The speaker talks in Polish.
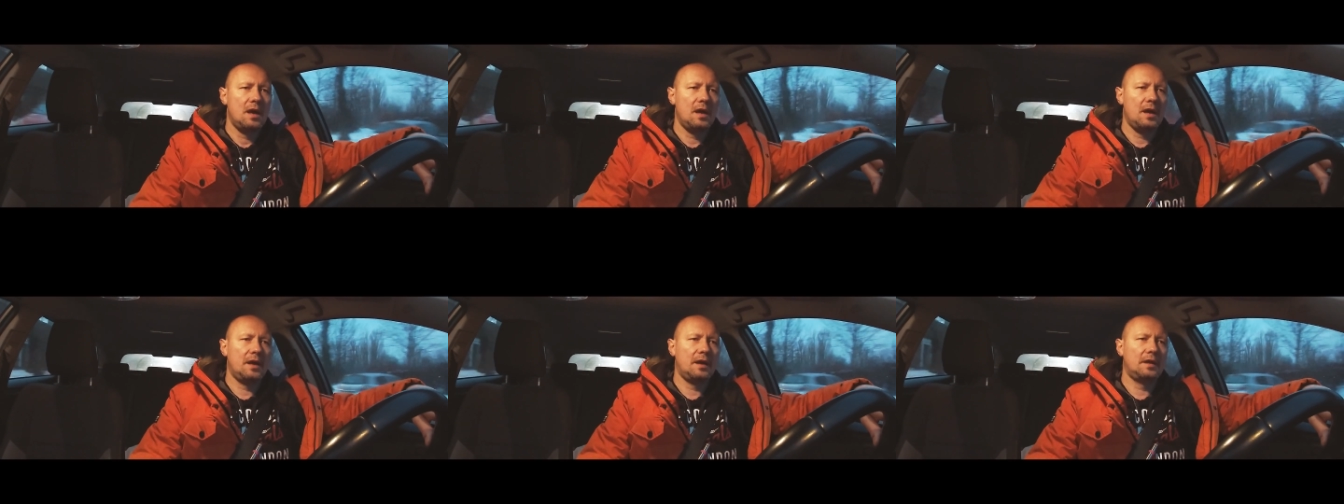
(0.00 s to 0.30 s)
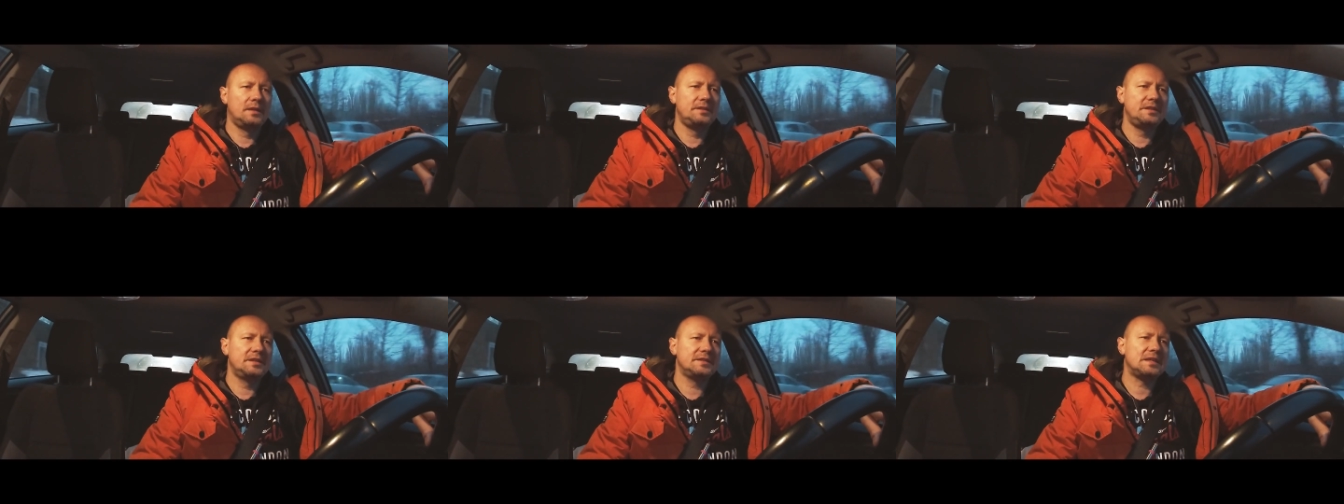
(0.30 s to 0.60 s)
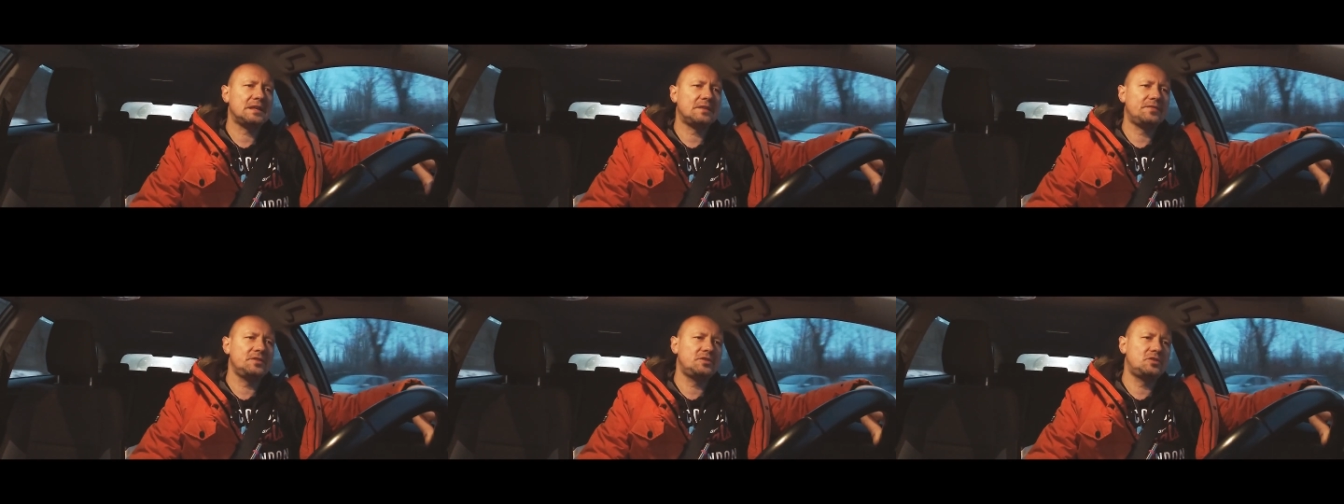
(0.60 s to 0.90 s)
E,
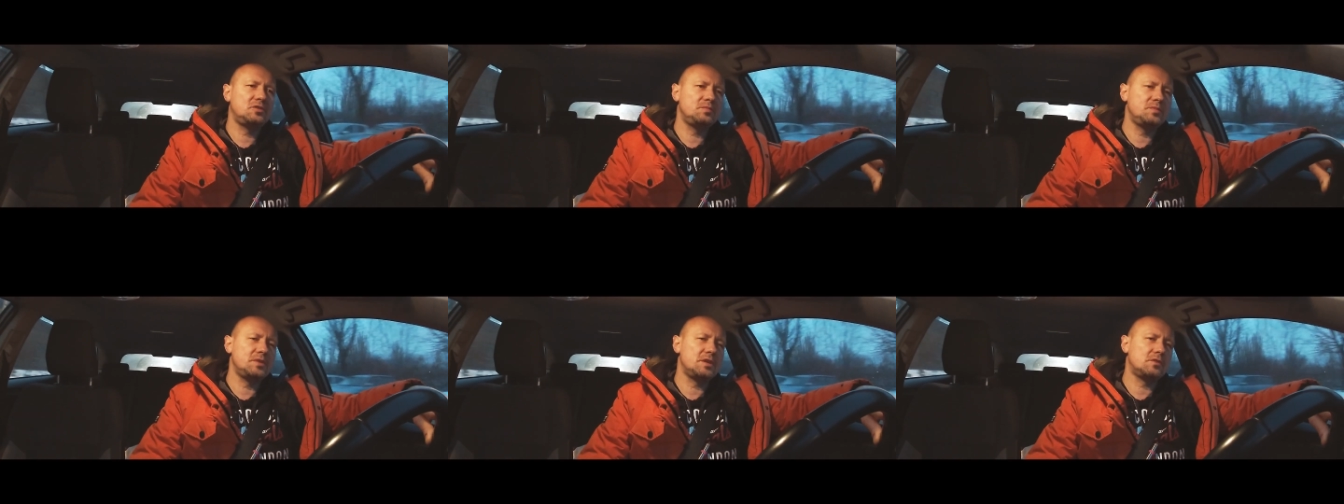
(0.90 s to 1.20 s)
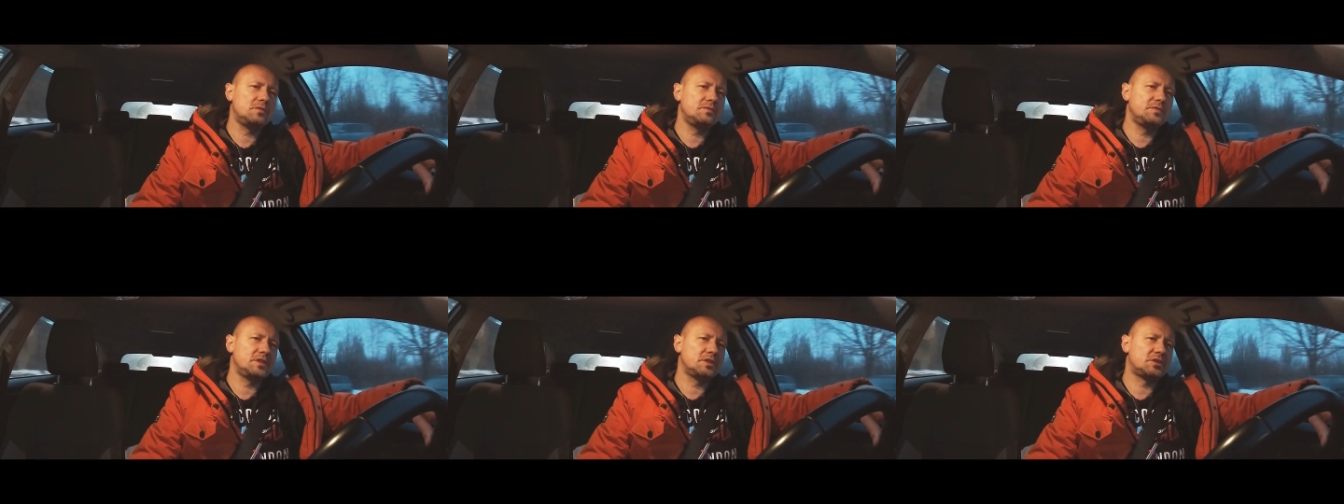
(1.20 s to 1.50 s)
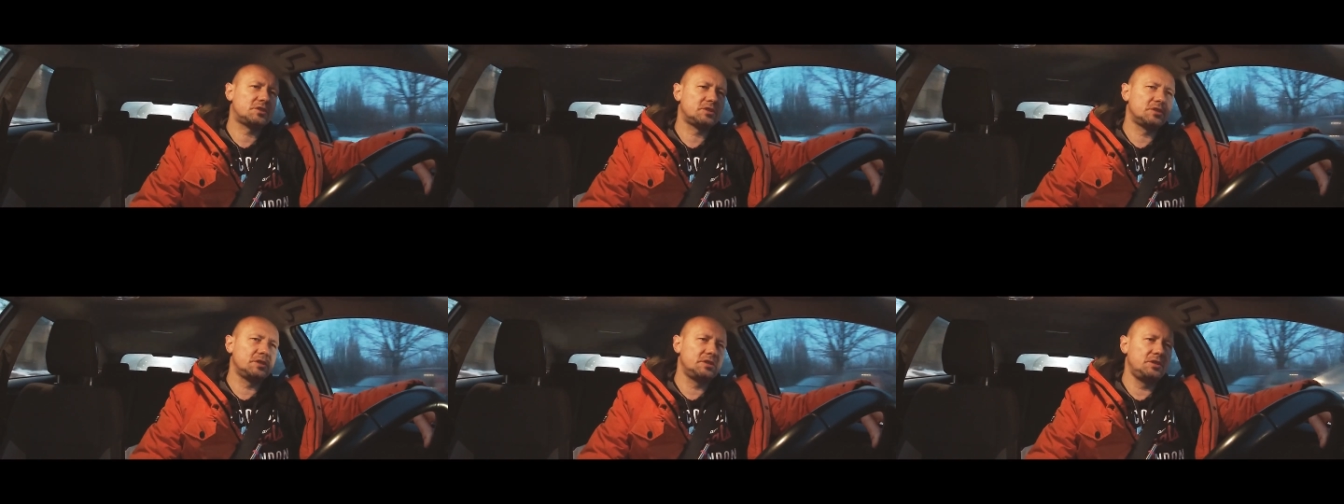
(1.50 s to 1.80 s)
nie zachwycił mnie
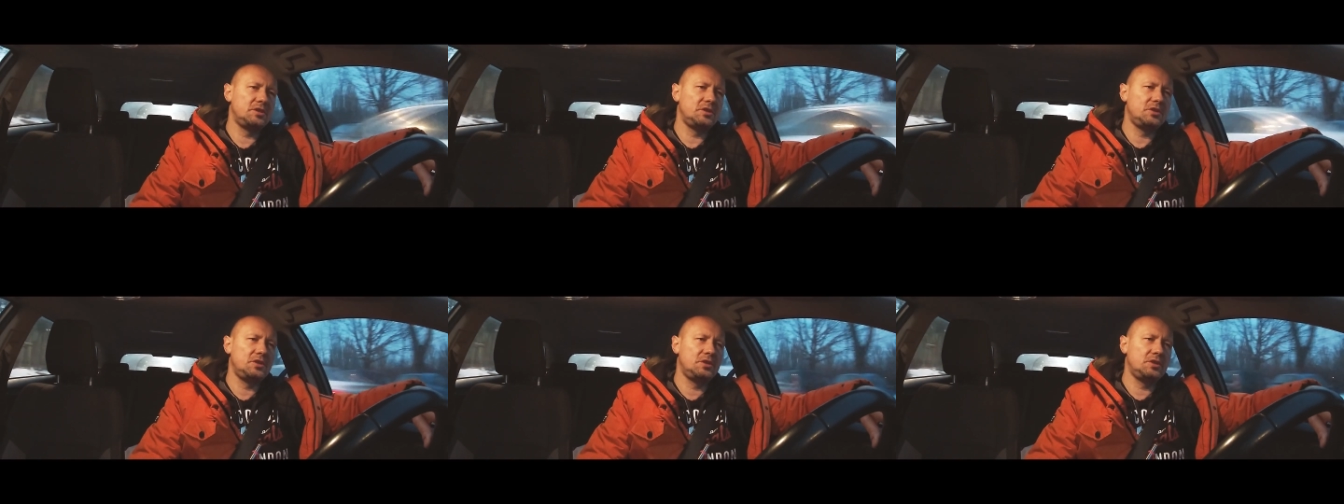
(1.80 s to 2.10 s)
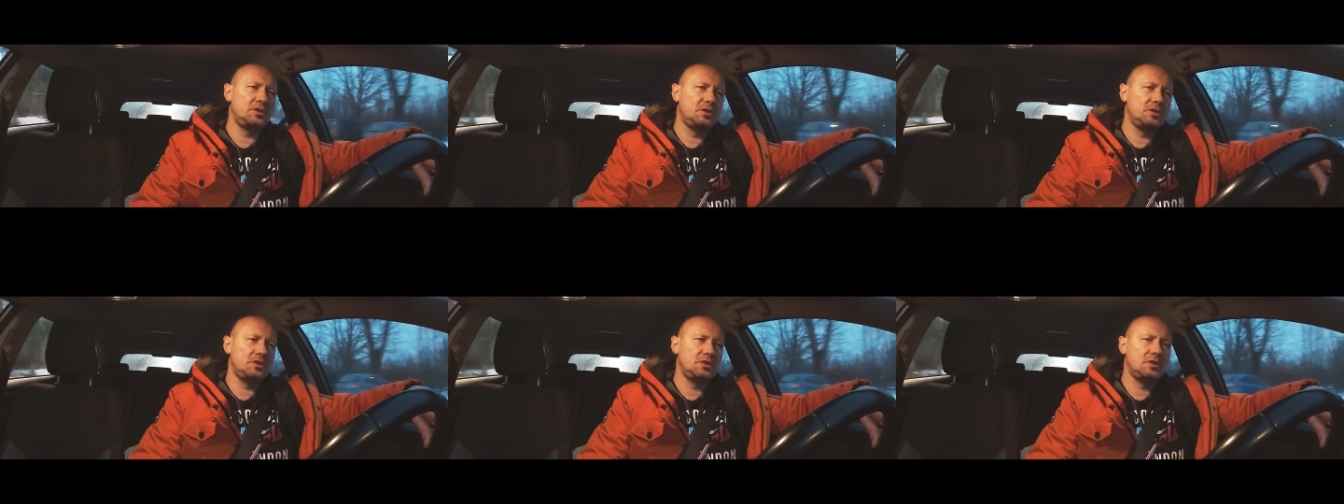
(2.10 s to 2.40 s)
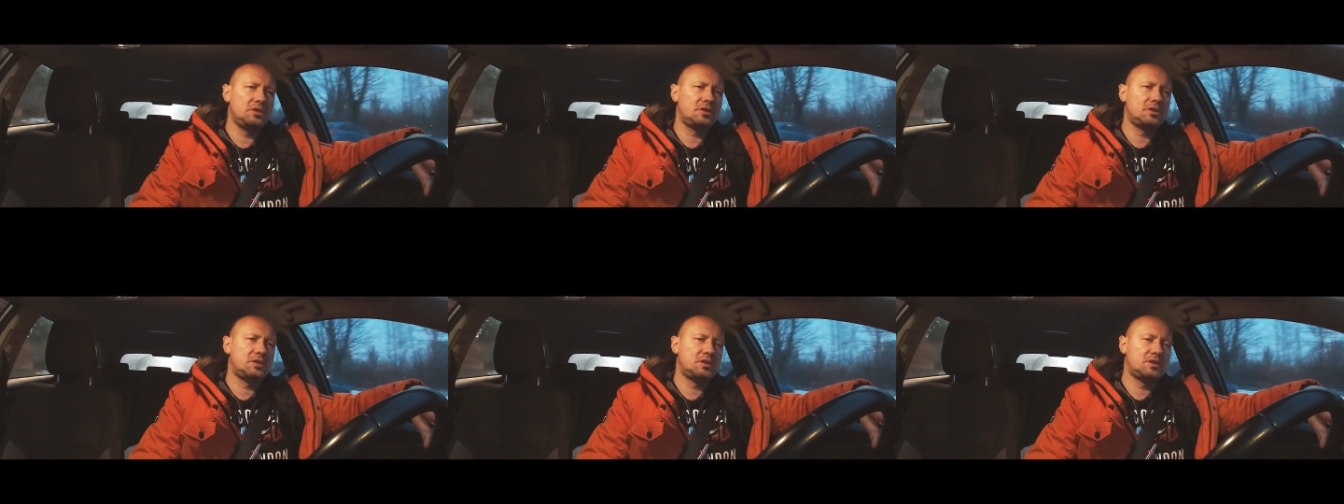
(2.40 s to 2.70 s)
również
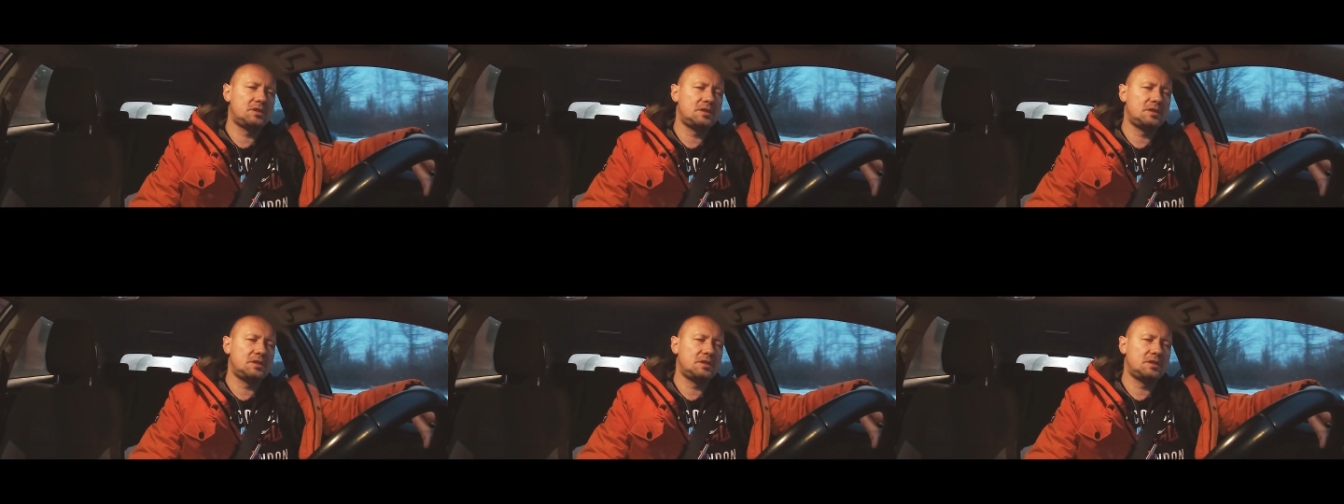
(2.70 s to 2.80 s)
i